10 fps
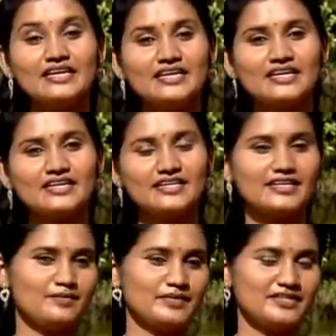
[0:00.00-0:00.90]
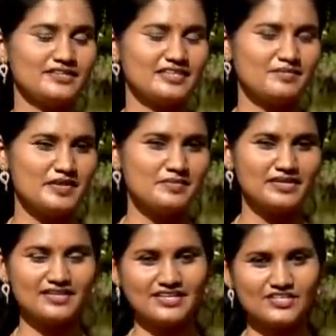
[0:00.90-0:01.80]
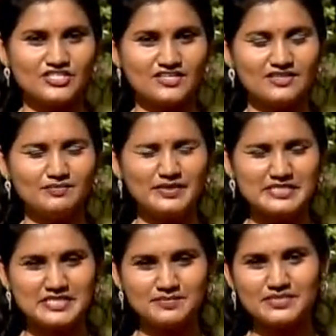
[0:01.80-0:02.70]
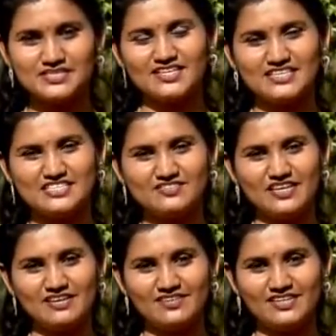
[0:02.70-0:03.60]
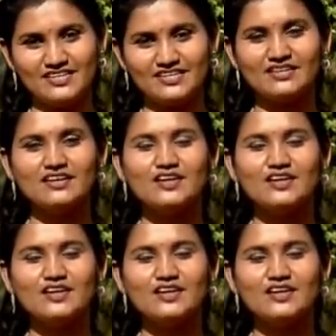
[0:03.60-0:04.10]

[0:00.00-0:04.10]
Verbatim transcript: இயற்கை எழில்மிக்க ரம்யமான காட்சிகள் பச்சை பசில் என்ற வயல்வெளிகள்